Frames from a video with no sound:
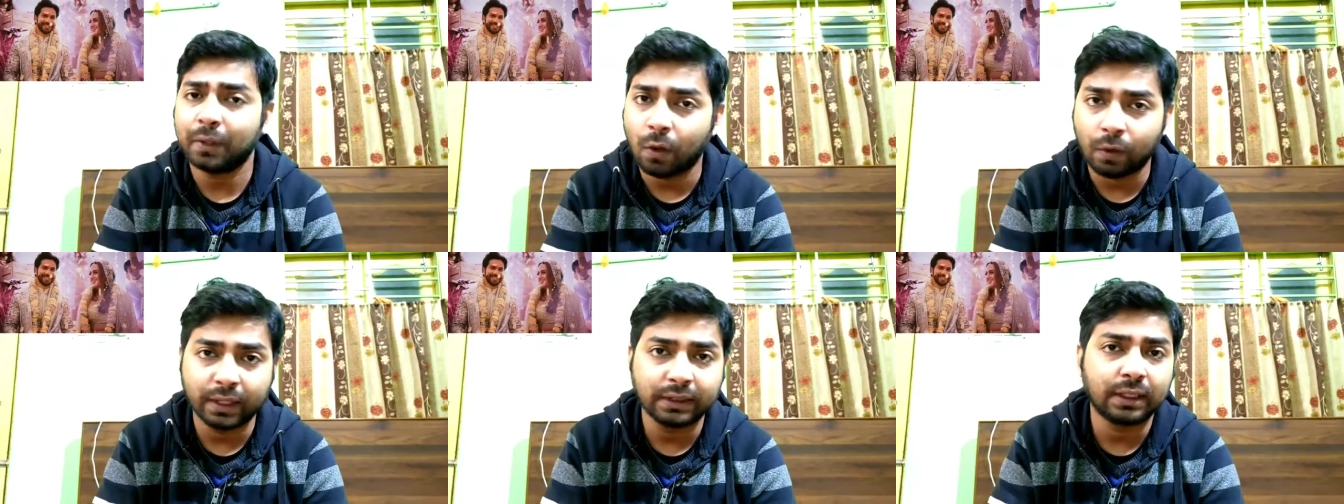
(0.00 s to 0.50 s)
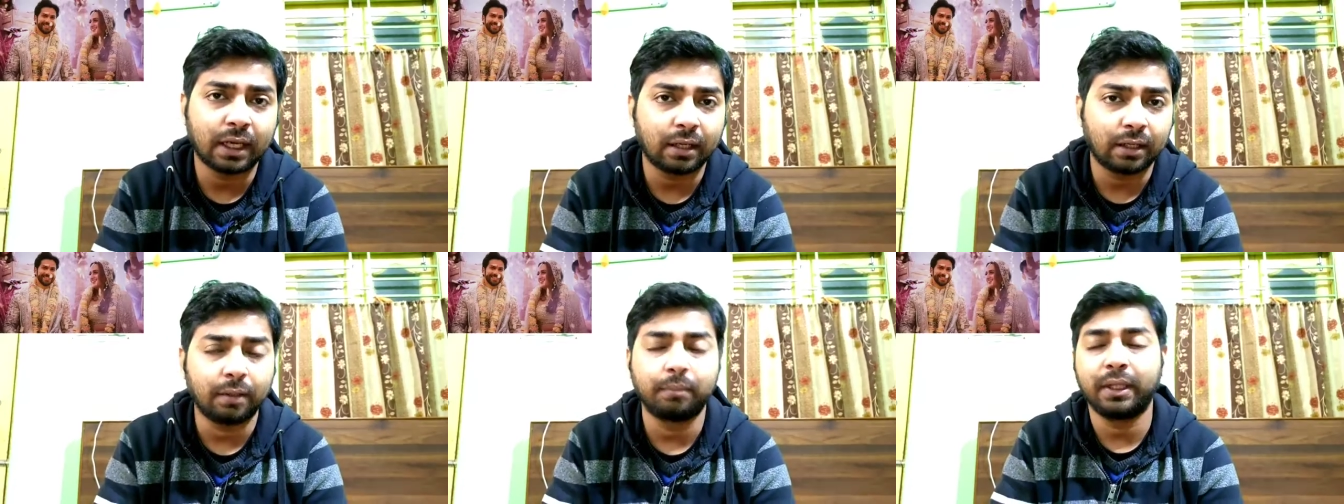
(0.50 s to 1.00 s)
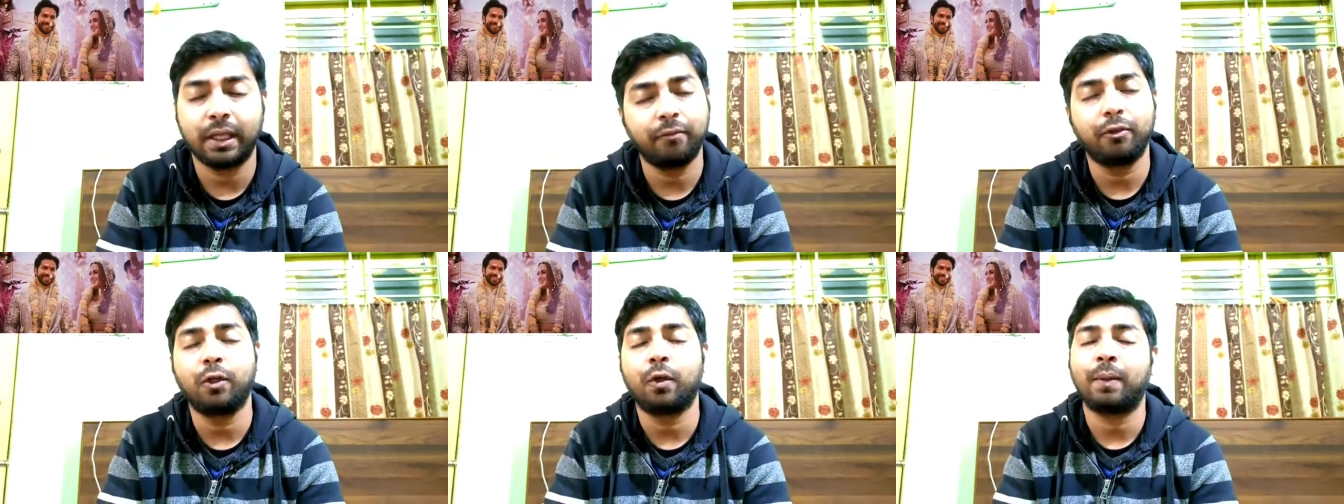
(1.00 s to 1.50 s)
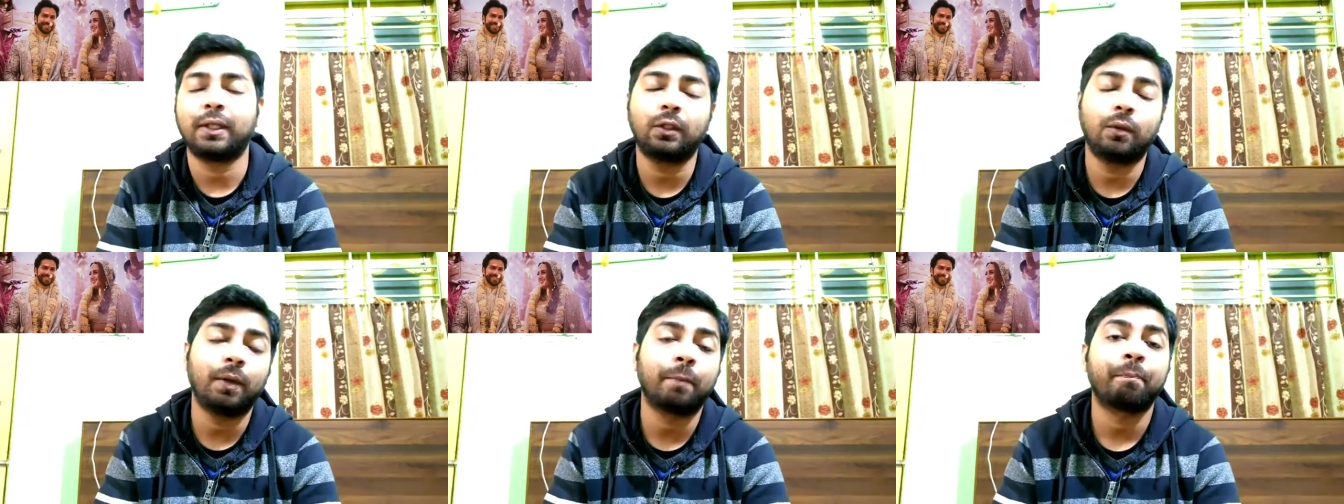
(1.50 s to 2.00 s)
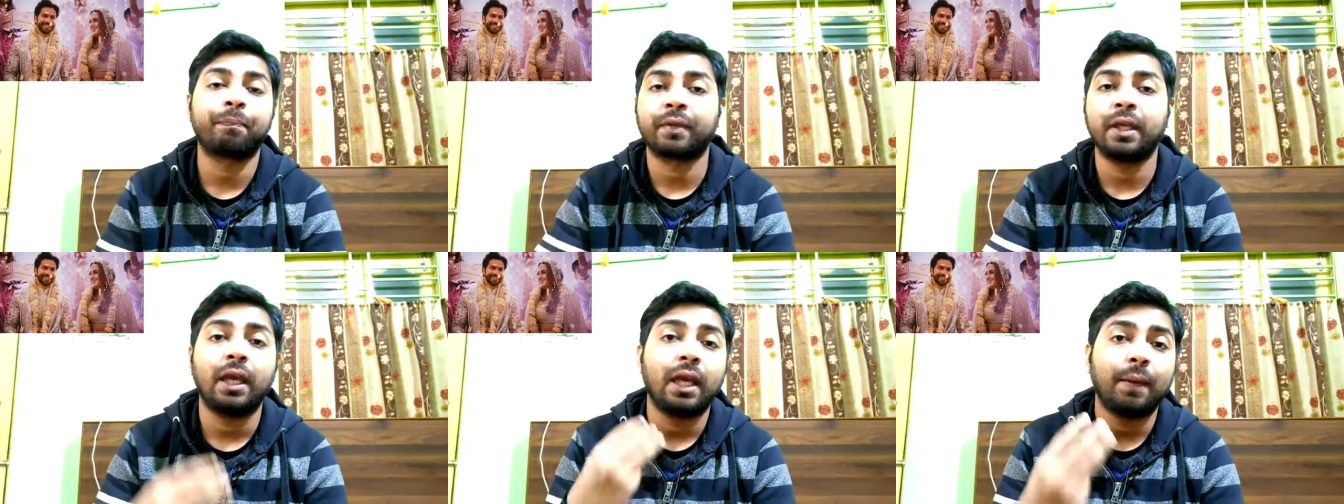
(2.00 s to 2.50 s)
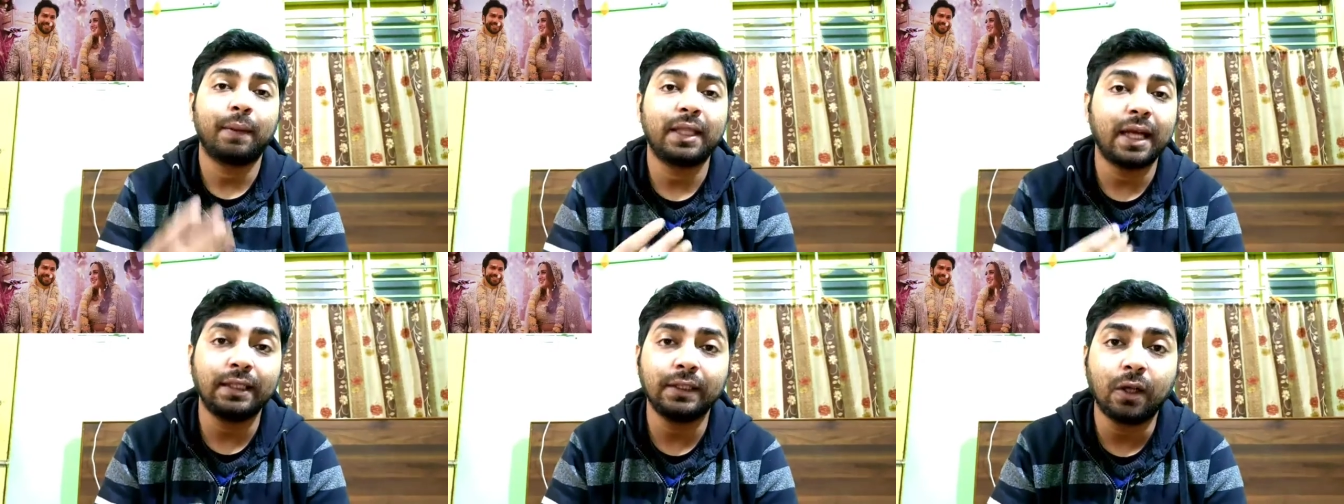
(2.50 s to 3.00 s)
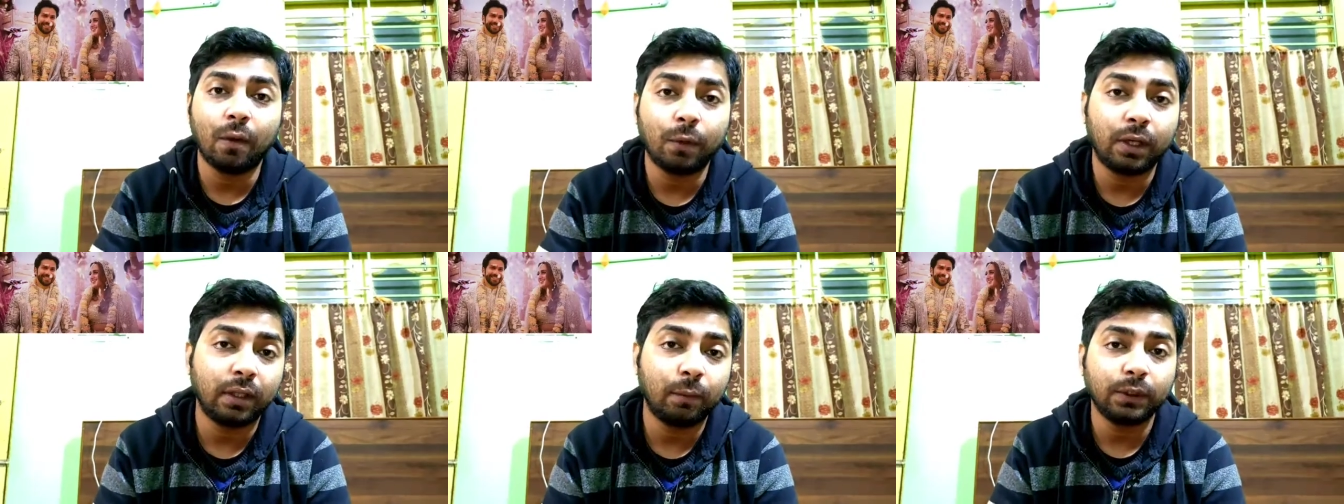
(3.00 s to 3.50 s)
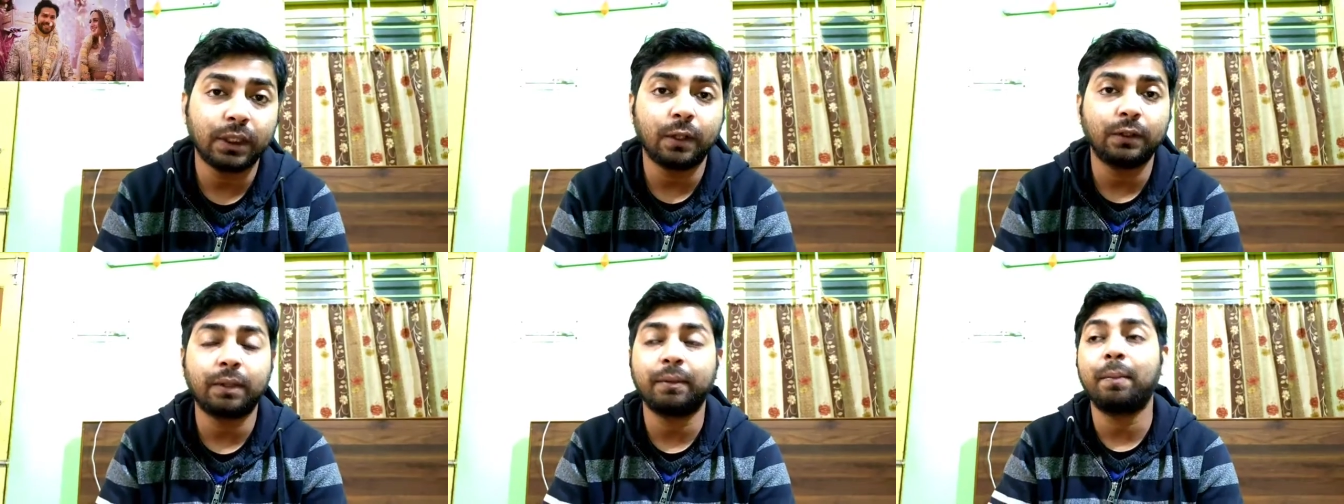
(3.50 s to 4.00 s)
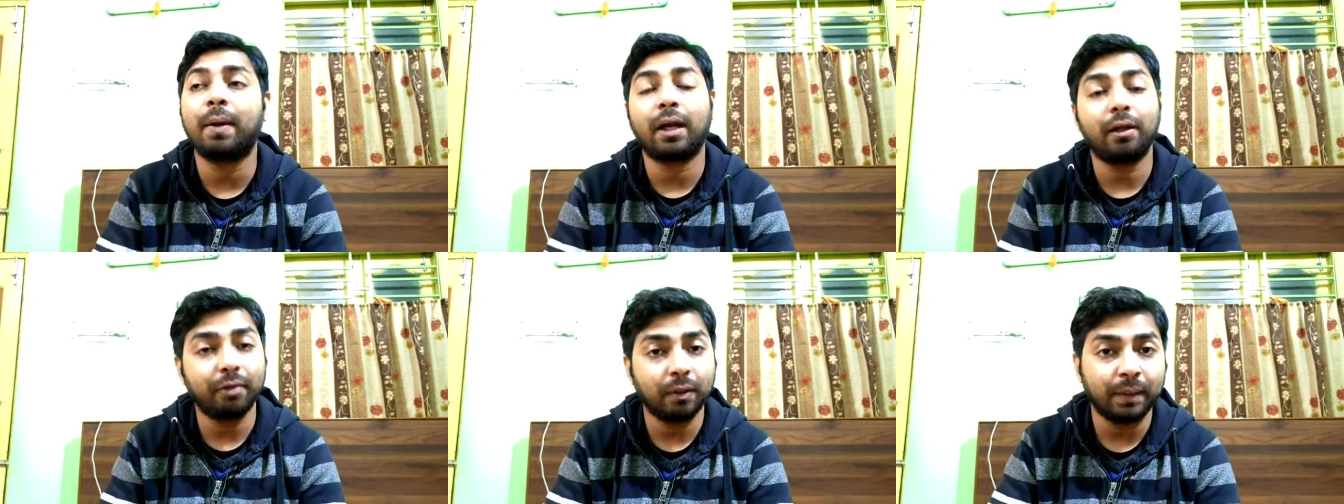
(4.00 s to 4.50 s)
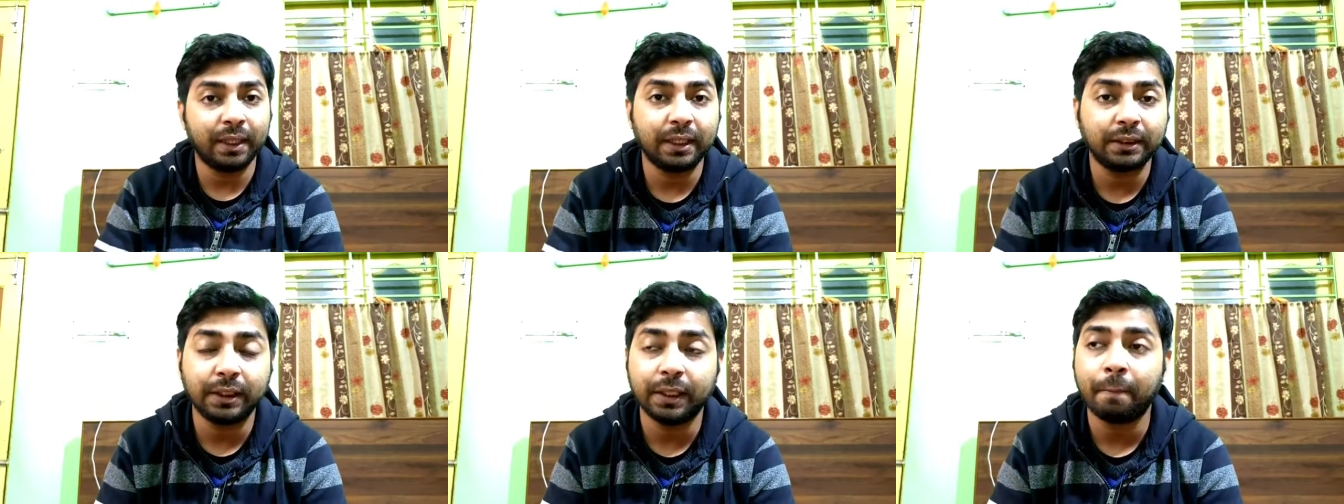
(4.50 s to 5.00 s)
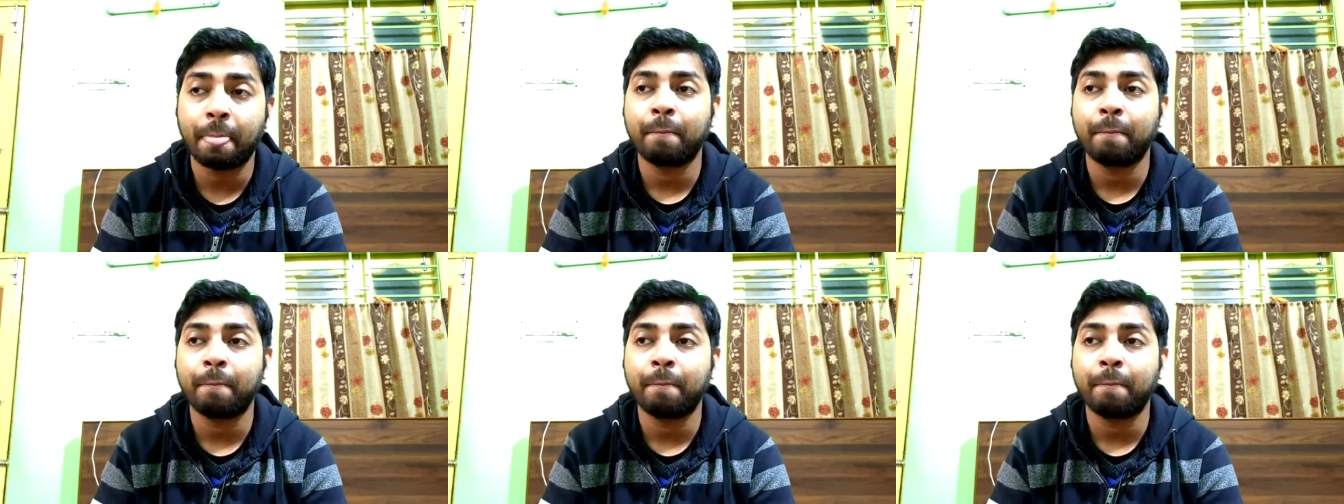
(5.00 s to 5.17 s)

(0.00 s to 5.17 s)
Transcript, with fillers: আমি কংগ্রেস জানালাম এই ভিডিওর মাধ্যমে এবার থার্ড যে খবরটা দেবো সেটা হচ্ছে আমাদের বাংলা ফিল্ম ইন্ডাস্ট্রির